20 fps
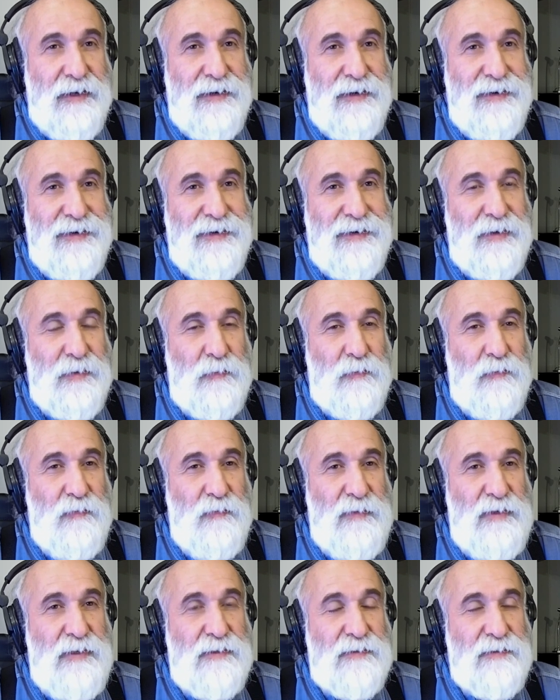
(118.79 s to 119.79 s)
А,
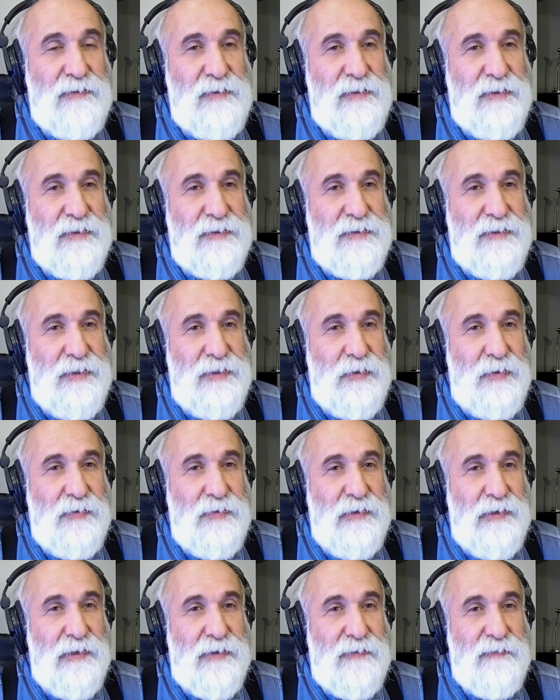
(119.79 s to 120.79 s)
не до локдаун или